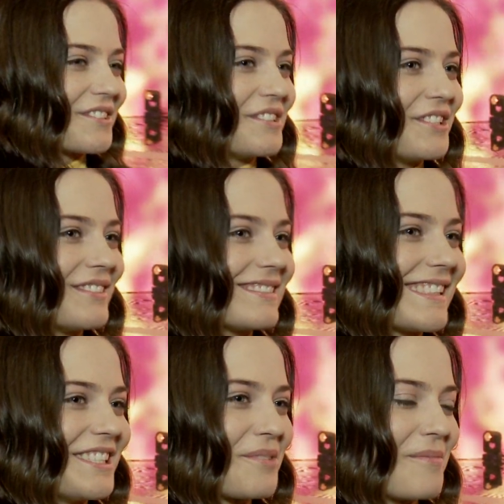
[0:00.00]
Nie,
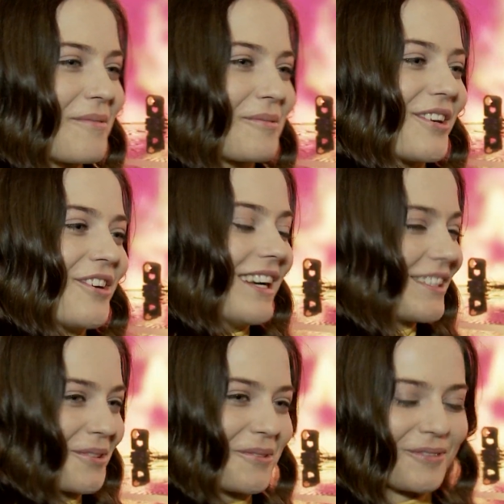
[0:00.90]
nie śpiewam tutaj o
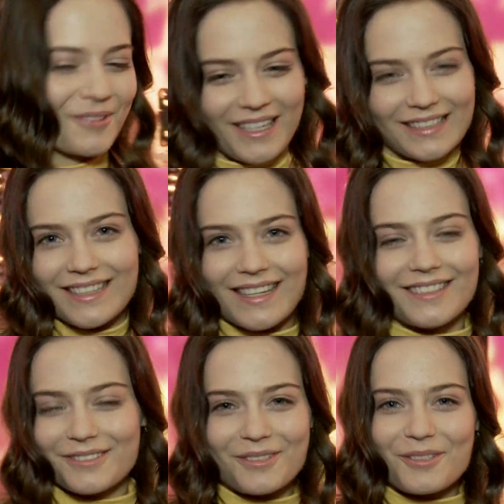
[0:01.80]
Antku, w ogóle Antka
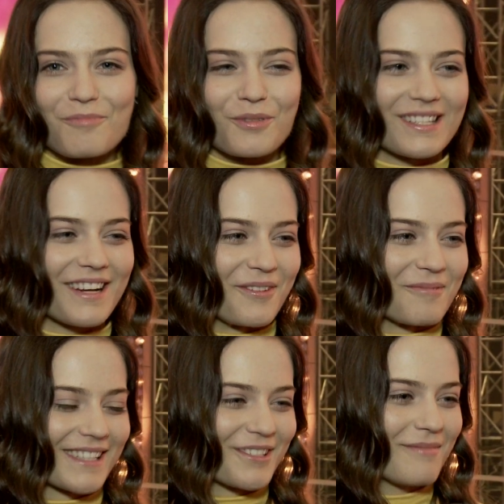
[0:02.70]
e,
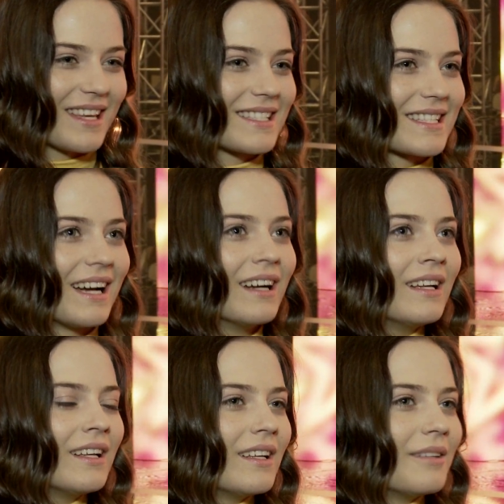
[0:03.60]
pozdrawiam z tego miejsca.
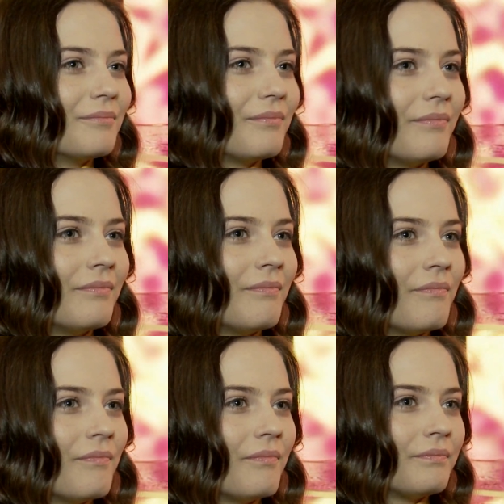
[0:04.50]

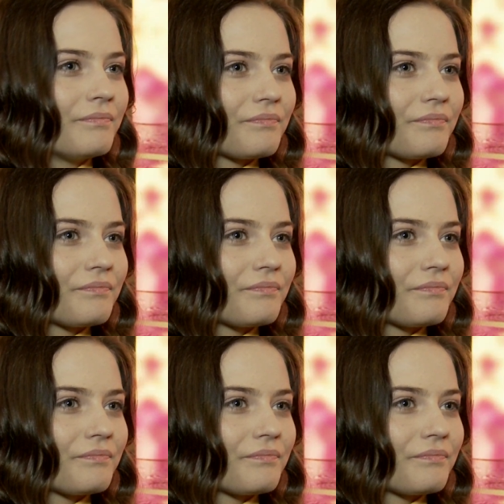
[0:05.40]
Mm.